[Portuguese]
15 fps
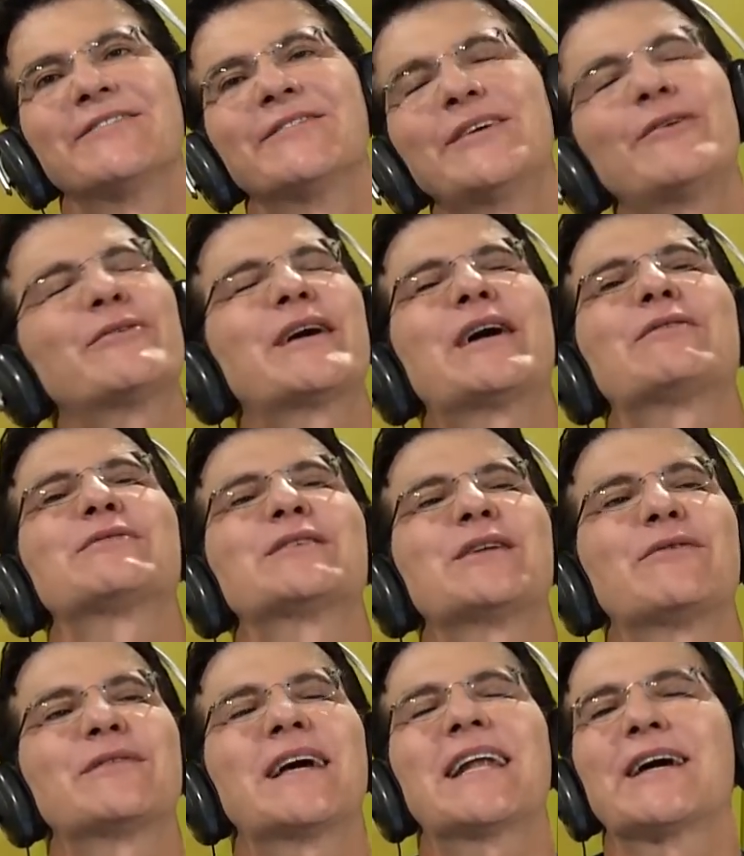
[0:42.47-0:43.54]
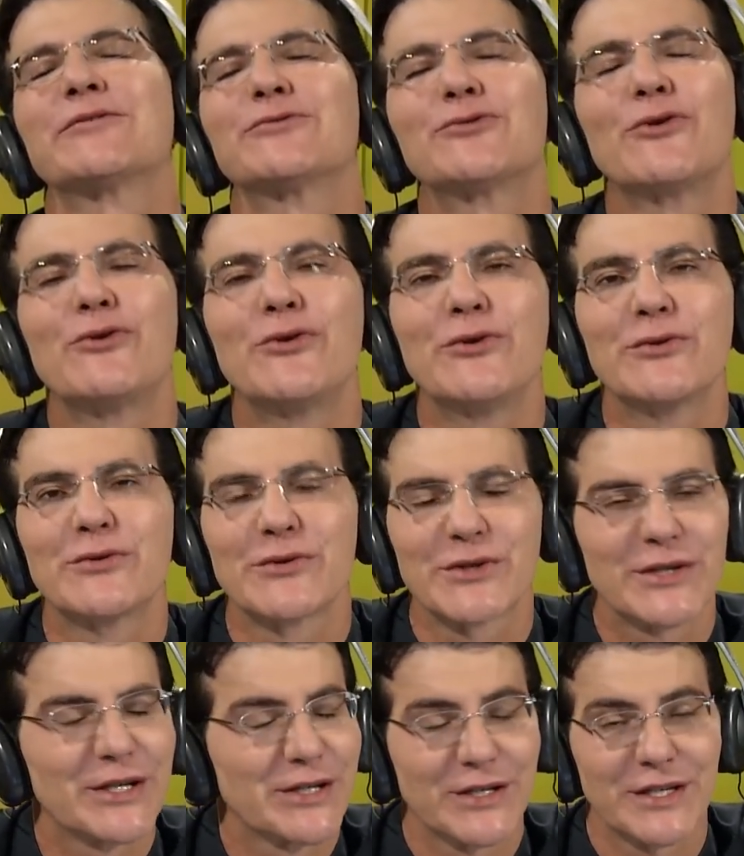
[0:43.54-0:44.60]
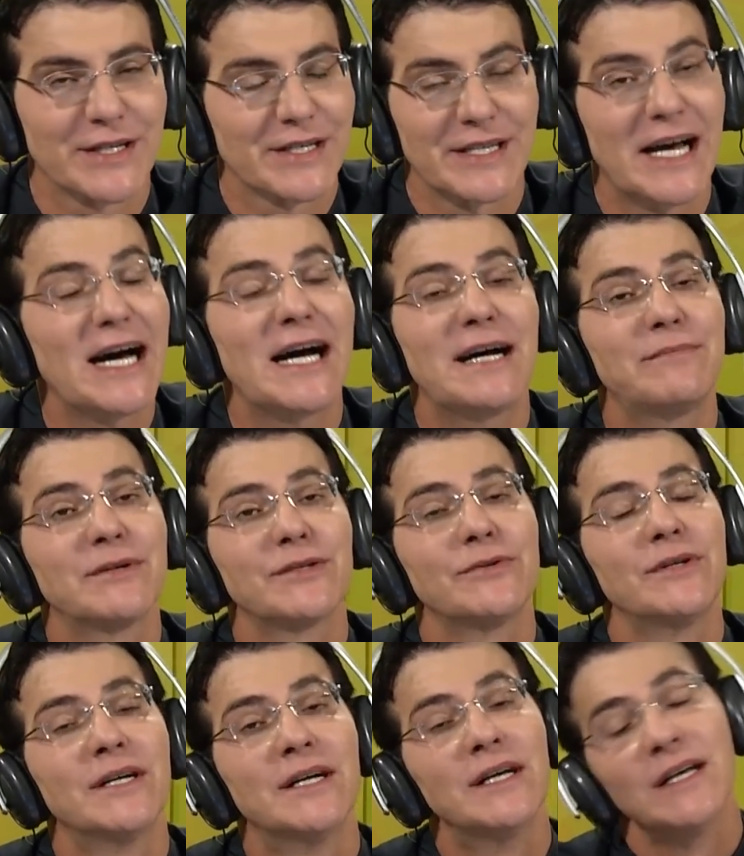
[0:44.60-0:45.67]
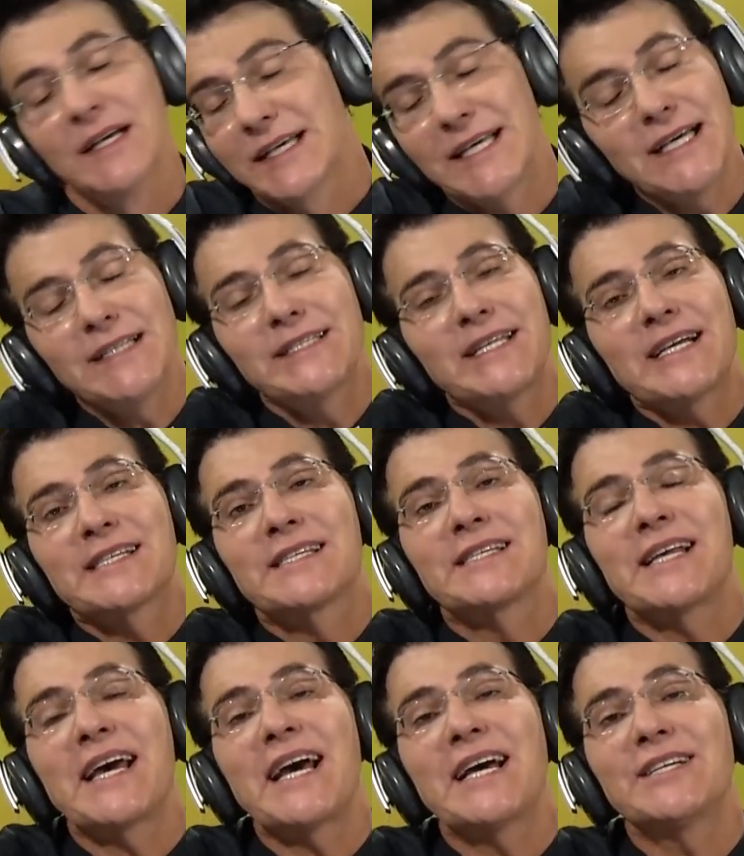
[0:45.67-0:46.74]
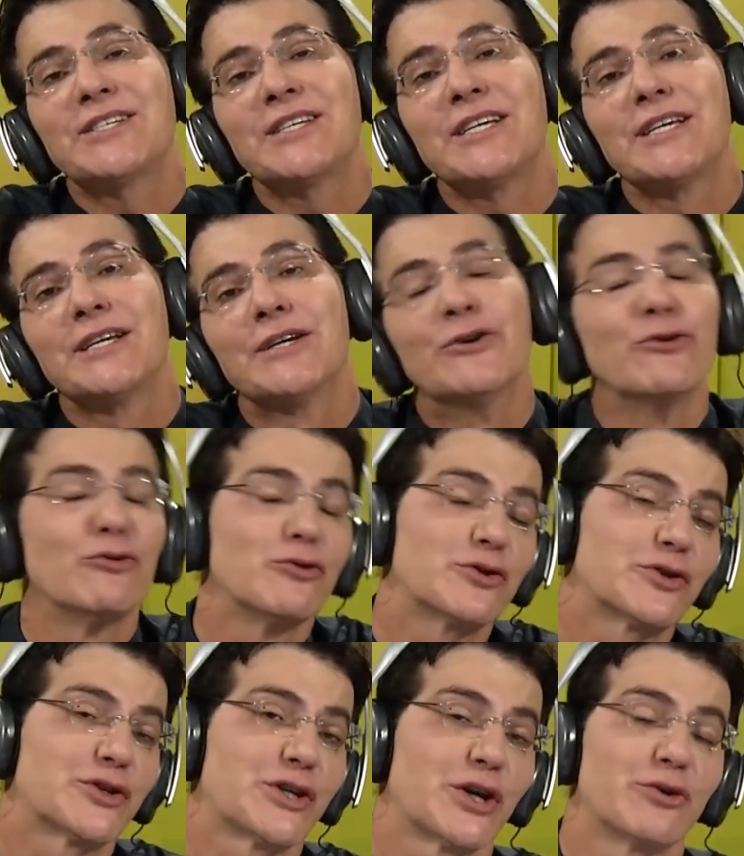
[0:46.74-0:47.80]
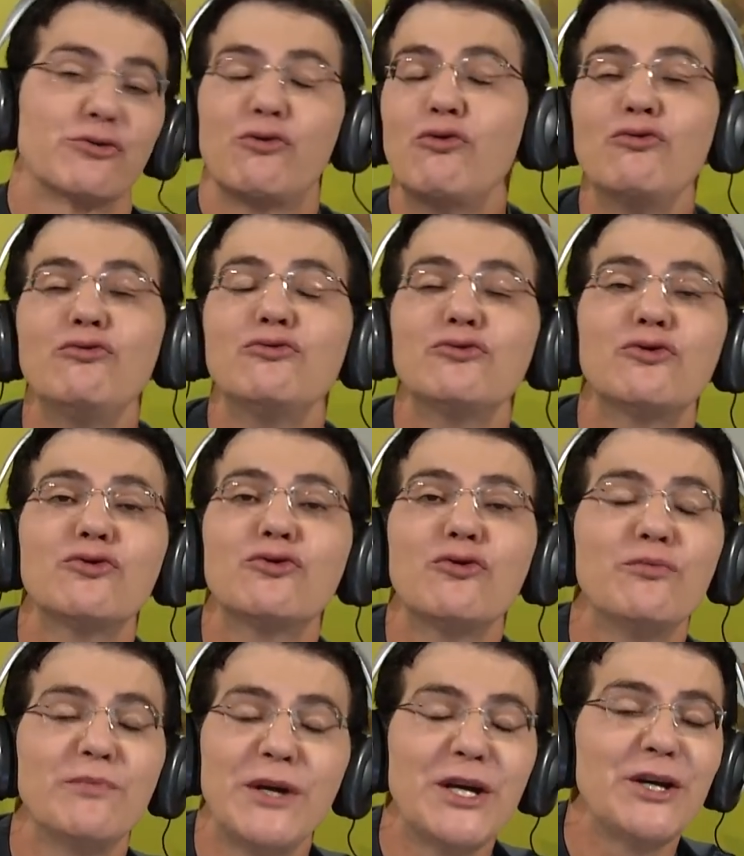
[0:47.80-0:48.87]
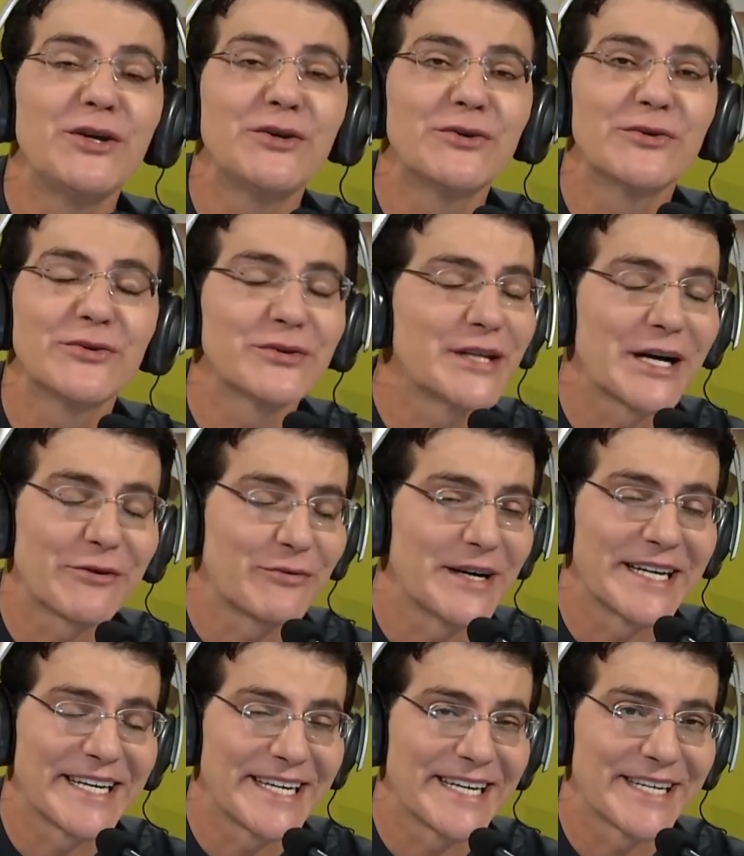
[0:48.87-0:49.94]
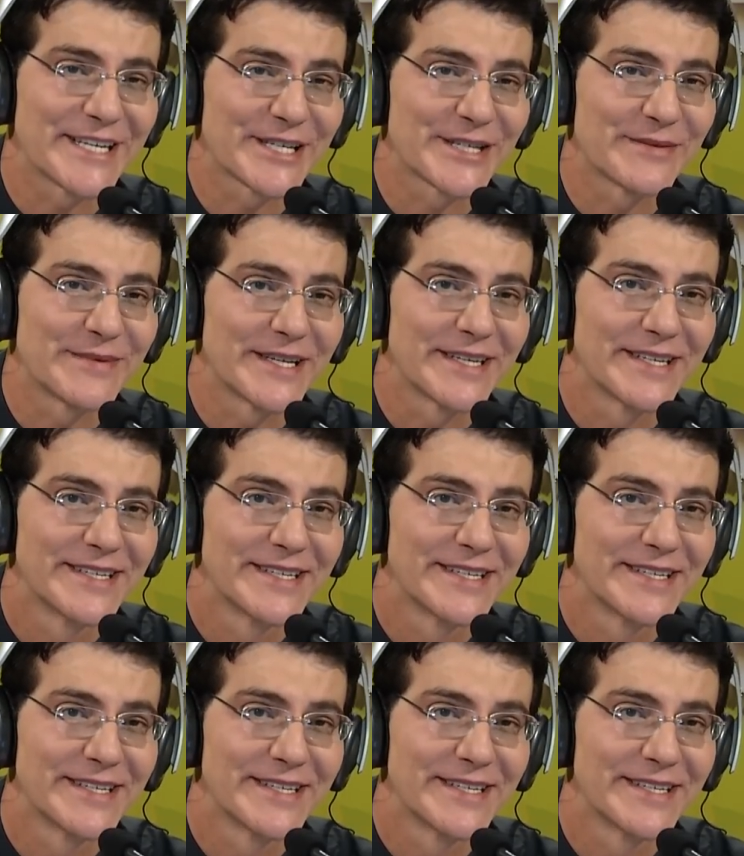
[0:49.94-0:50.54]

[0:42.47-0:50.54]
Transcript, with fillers: E eu quero saudar a todos neste sábado que antecede o segundo domingo da quaresma.